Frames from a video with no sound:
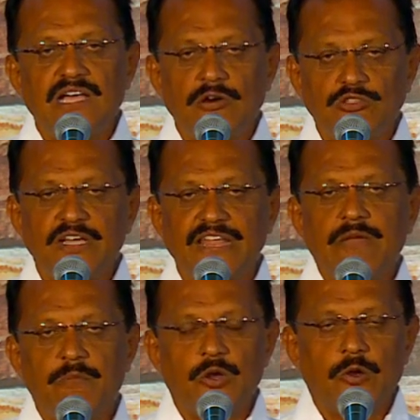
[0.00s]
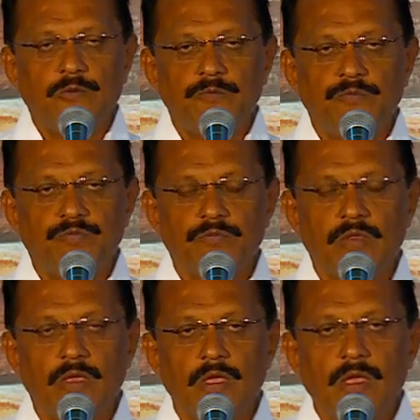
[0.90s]
தான் வந்து கிரைண்ட் பண்ணணும்
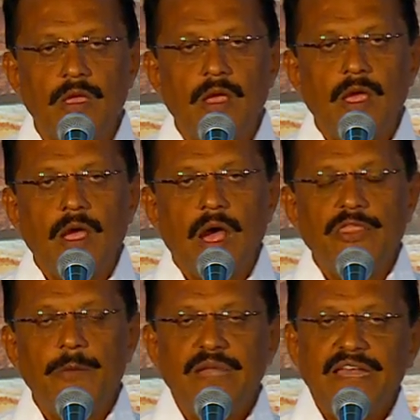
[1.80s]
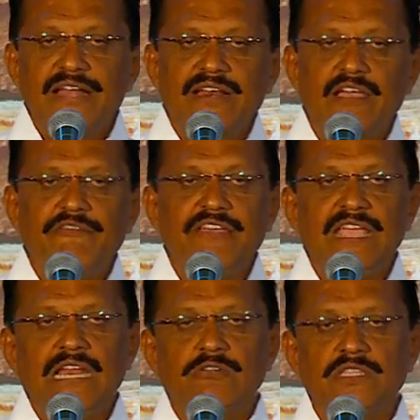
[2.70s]
அந்த முன்னாடி இருக்க
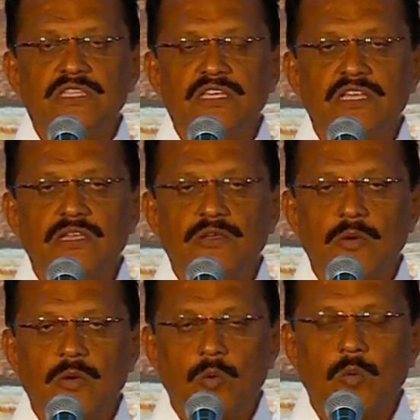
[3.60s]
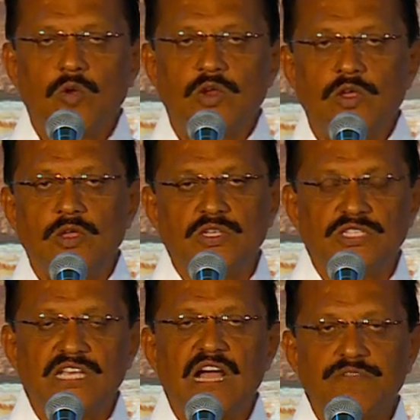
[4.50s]
வீல் வந்து ஒரு
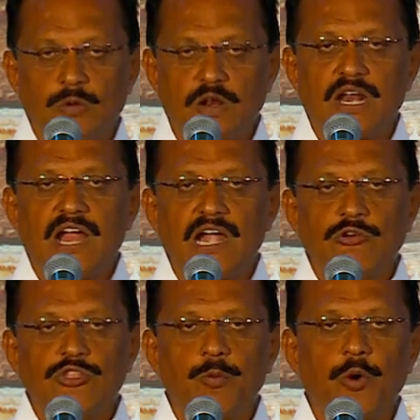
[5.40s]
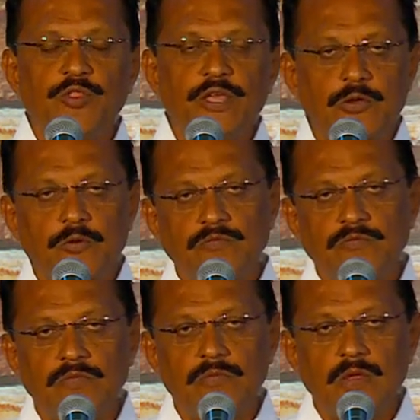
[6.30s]
ஷாஃப்ட் ஒரு ராடில் வந்து பொருந்திருக்கும்
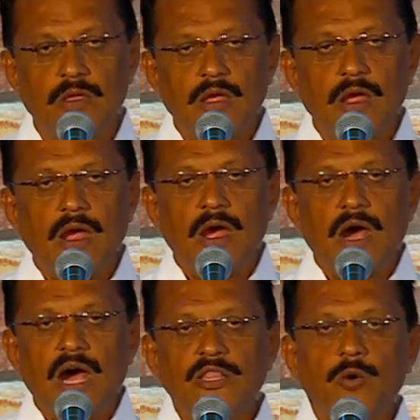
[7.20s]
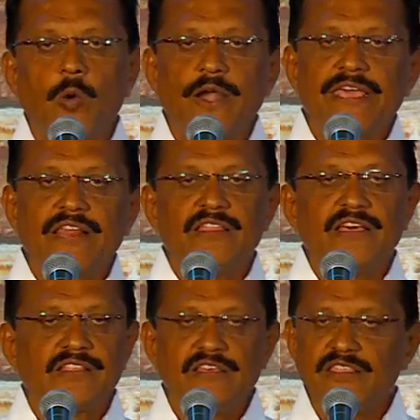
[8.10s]
அது
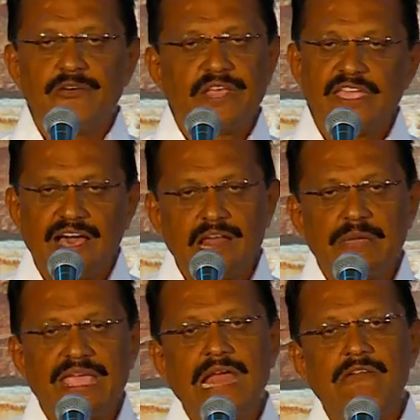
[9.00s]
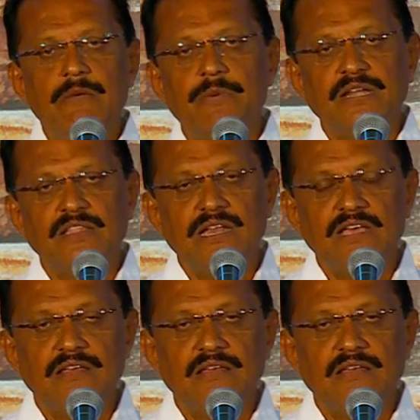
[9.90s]
உடையிறதுங்கிறது இது வரைக்கும் யாருமே கேள்விப்பட்டதில்லை